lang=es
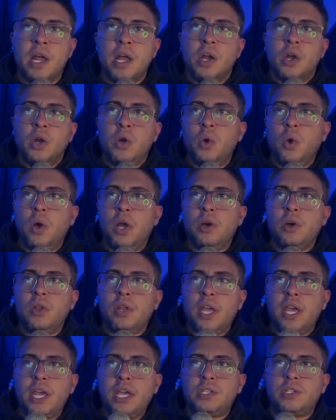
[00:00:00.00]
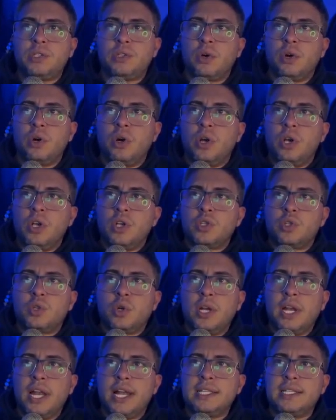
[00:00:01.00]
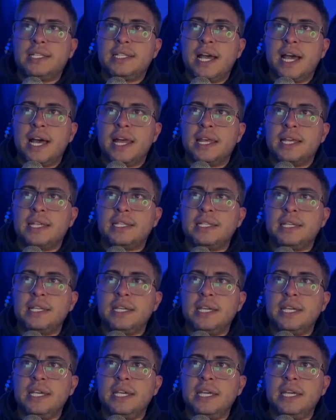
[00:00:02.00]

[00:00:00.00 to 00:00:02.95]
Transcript: Luego de esto son lanzadas y